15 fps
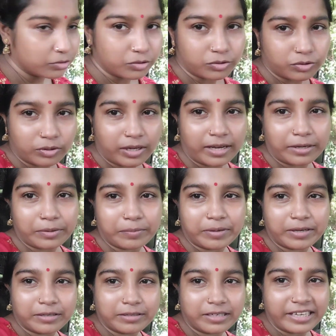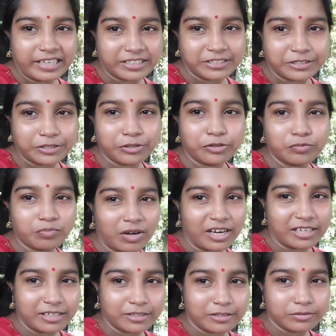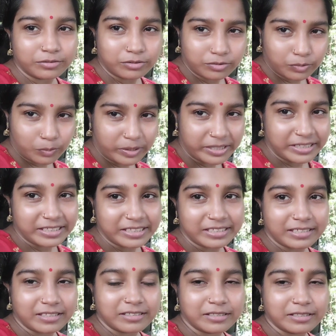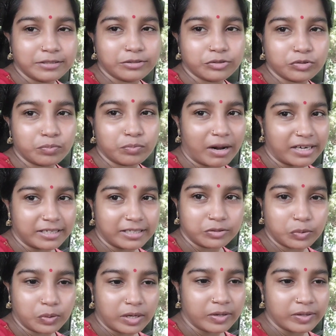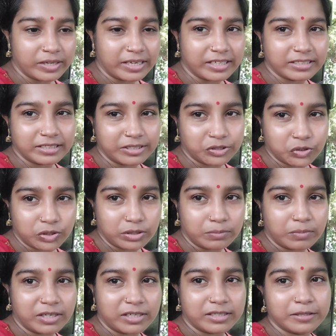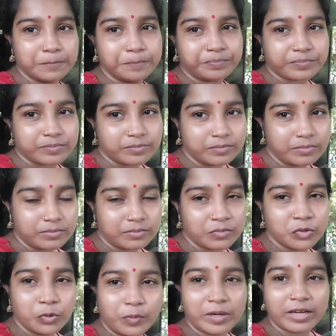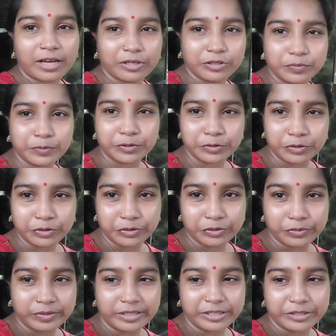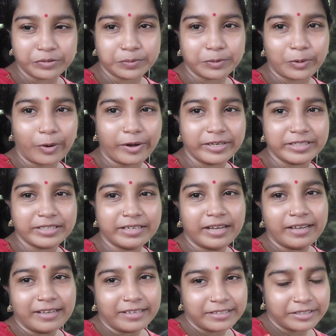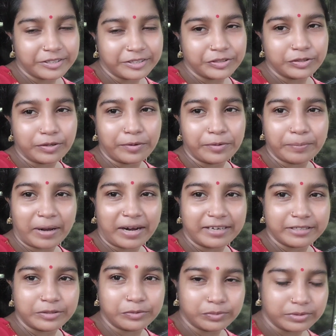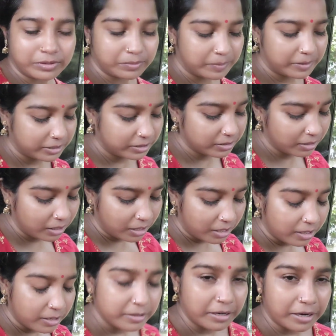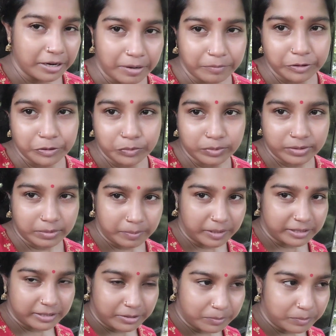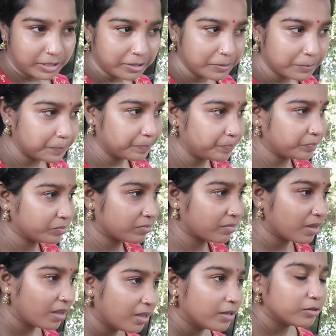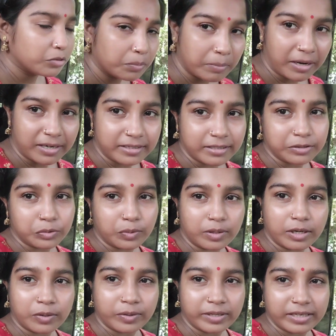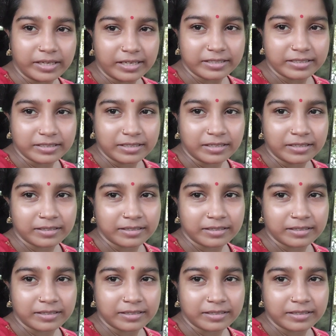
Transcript: তো একেবার এসছি যখন মালটাও তুলে নিয়ে যাচ্ছি তো মালটা তোলা হয়ে গেছে রেশনের মালটা আমার কাগজপত্র যদিও ট্রান্সফার হয়নি সেই জন্য আমি মালটা তুলতে পারছি নাহলে আমি তুলতে পারতাম না তো মালটা তোলা হয়ে গেছে